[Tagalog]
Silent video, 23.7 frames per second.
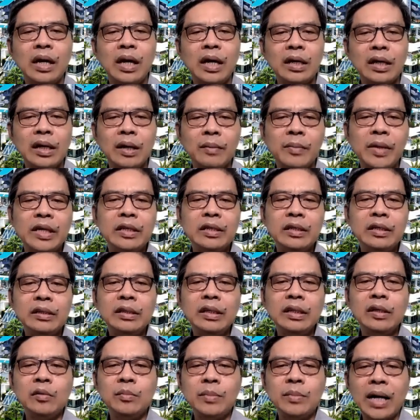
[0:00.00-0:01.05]
Ang amay
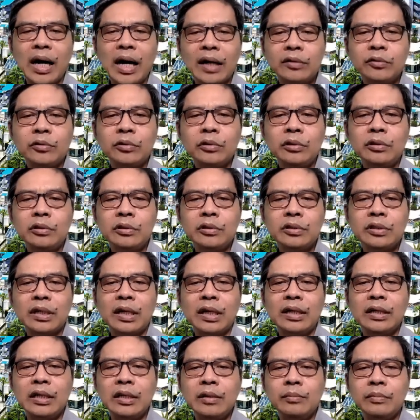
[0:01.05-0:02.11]
hindi umahatol sa
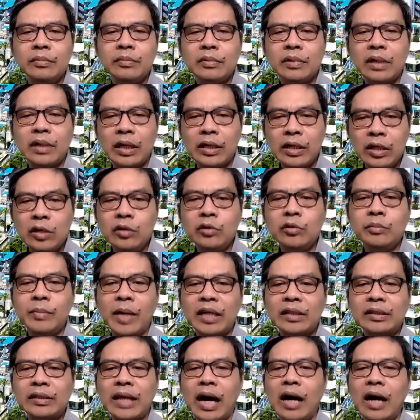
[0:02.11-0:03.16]
kanino, kanino
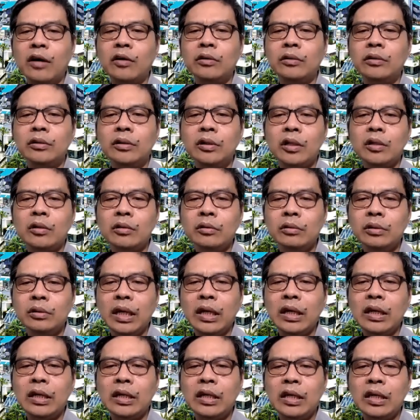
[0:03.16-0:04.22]
mang tao,
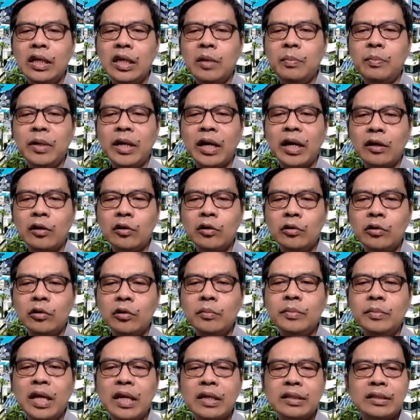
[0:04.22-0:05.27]
kundi
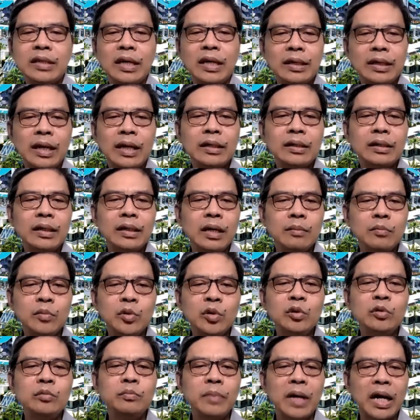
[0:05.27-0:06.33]
ipinakaloob niya sa anak ang
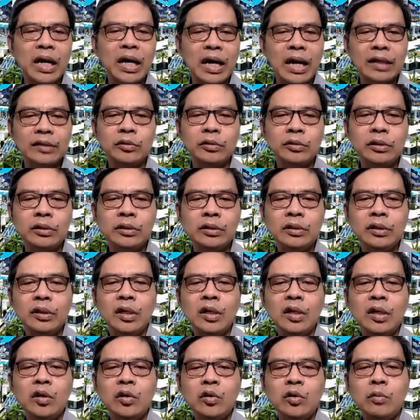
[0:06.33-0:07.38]
buong paghatol
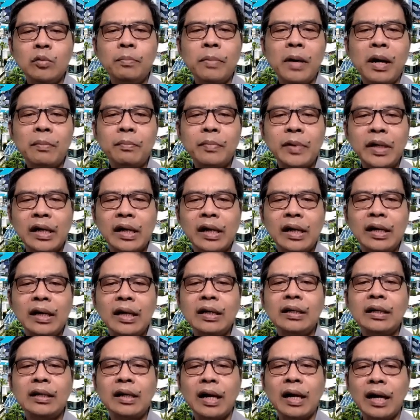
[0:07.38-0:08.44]
upang
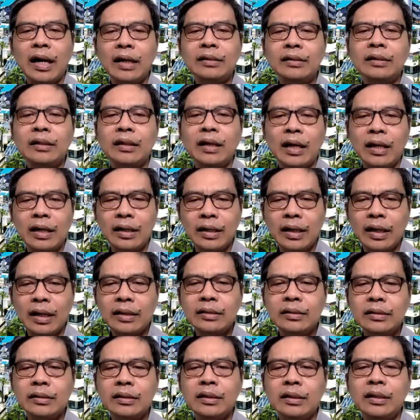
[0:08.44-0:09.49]
parangalan ng lahat ang anak
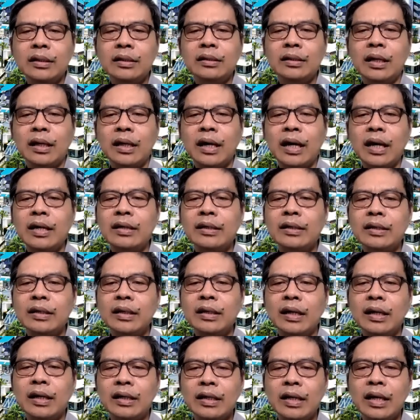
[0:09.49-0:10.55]
na gaya
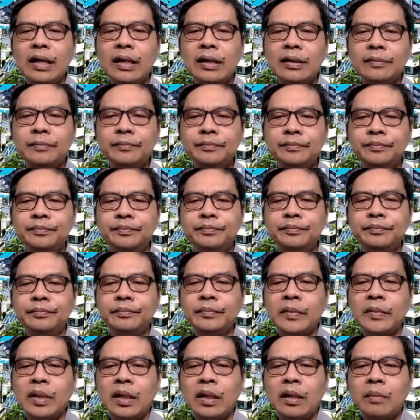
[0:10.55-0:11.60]
rin ng kanilang
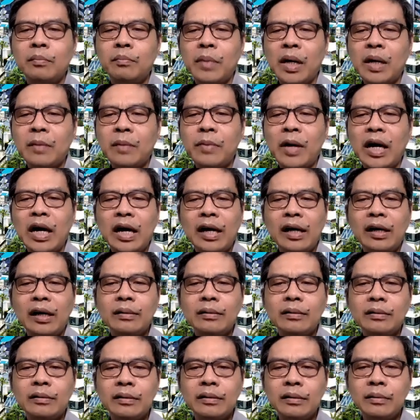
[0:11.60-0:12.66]
pagpanga,
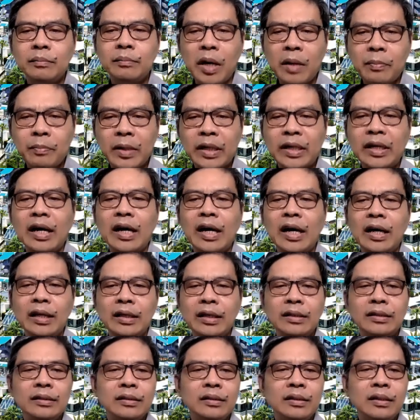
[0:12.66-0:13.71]

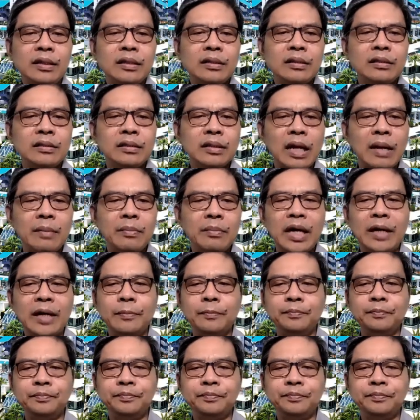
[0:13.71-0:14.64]
pagparangal sa ama.